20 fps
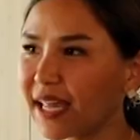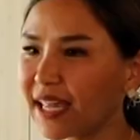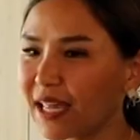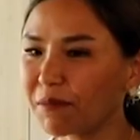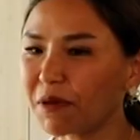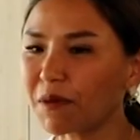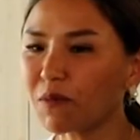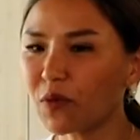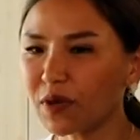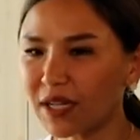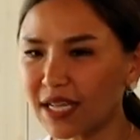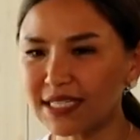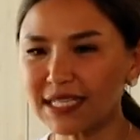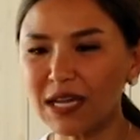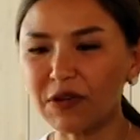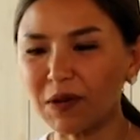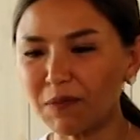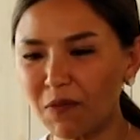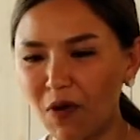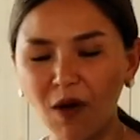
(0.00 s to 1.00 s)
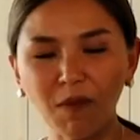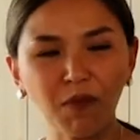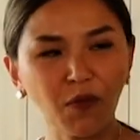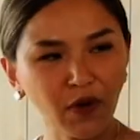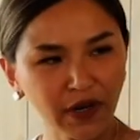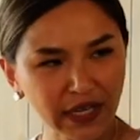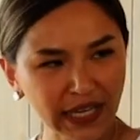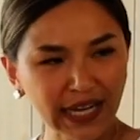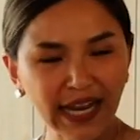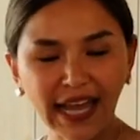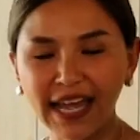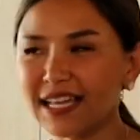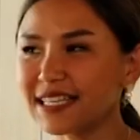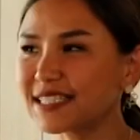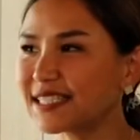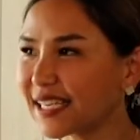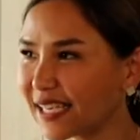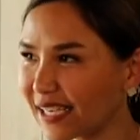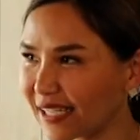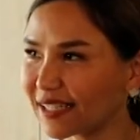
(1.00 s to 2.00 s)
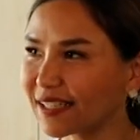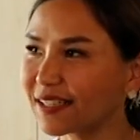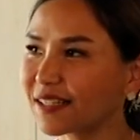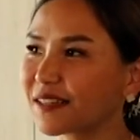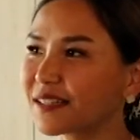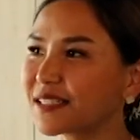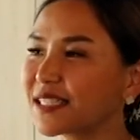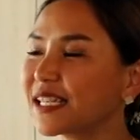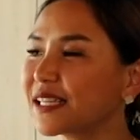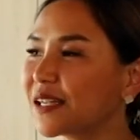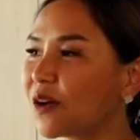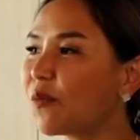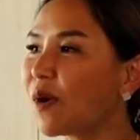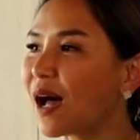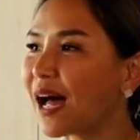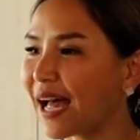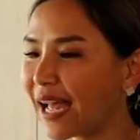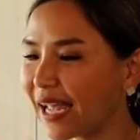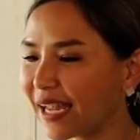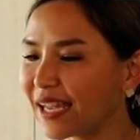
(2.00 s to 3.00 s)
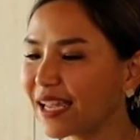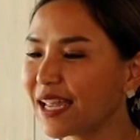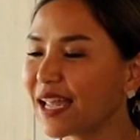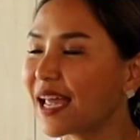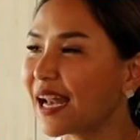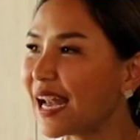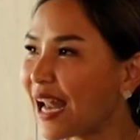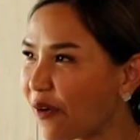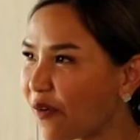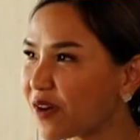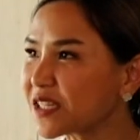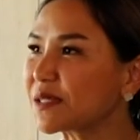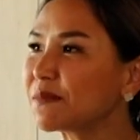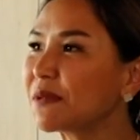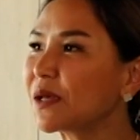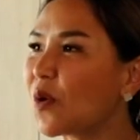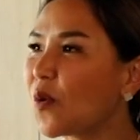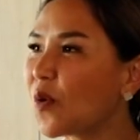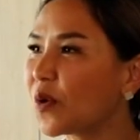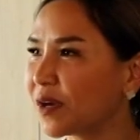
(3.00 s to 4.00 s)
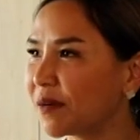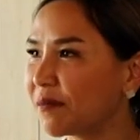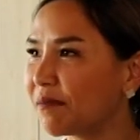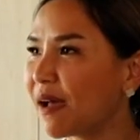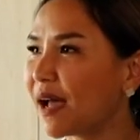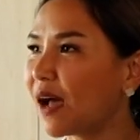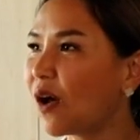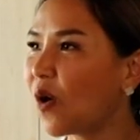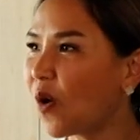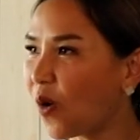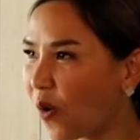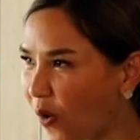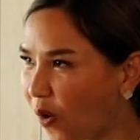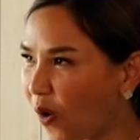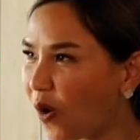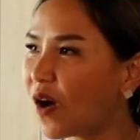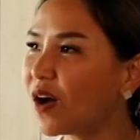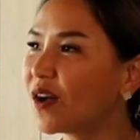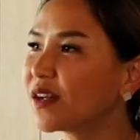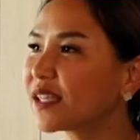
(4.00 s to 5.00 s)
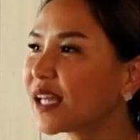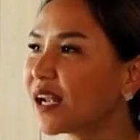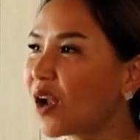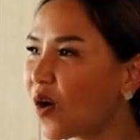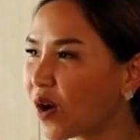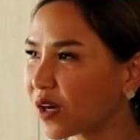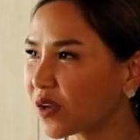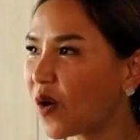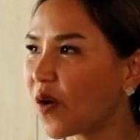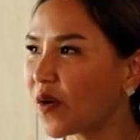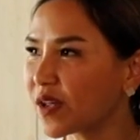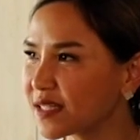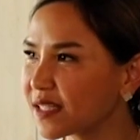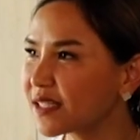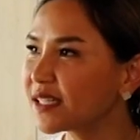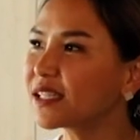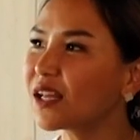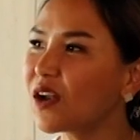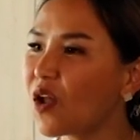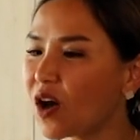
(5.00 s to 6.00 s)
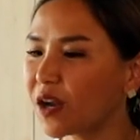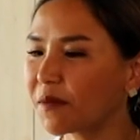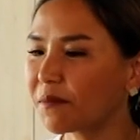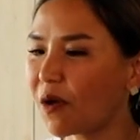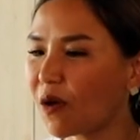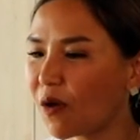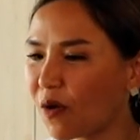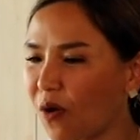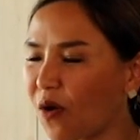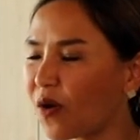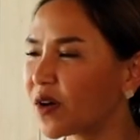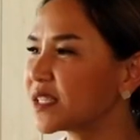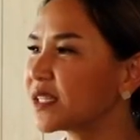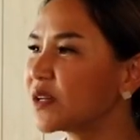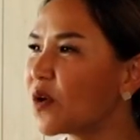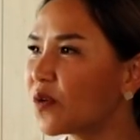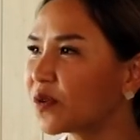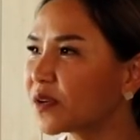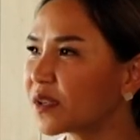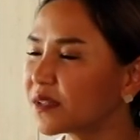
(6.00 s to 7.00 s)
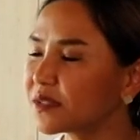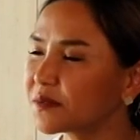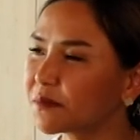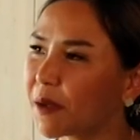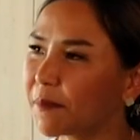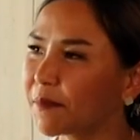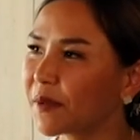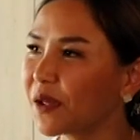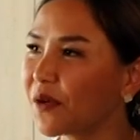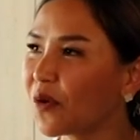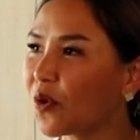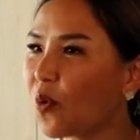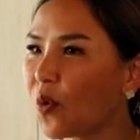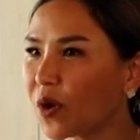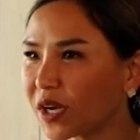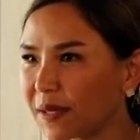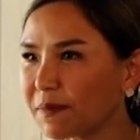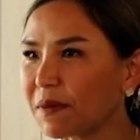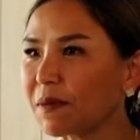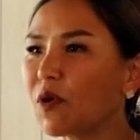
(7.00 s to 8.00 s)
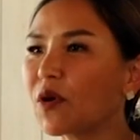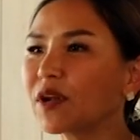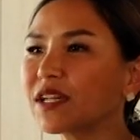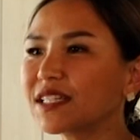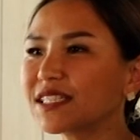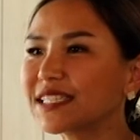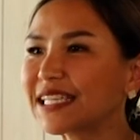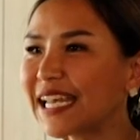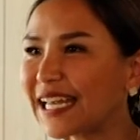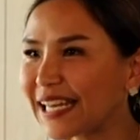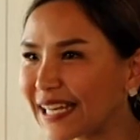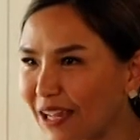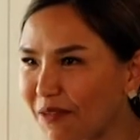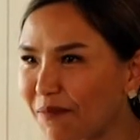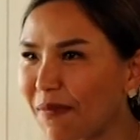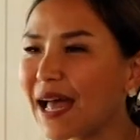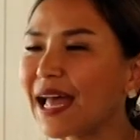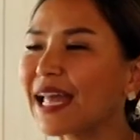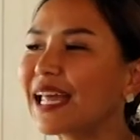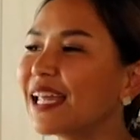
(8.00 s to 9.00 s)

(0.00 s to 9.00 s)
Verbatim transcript: นอะพี่มดจะเอาน้ำหอมพวกนี้แหละฉีดฉีดถวายแล้วก็จะมีคนมาขอตลอดขอซื้อตลอดขอขอซื้อองค์แบบขวดที่พี่มดฉีดได้ไหม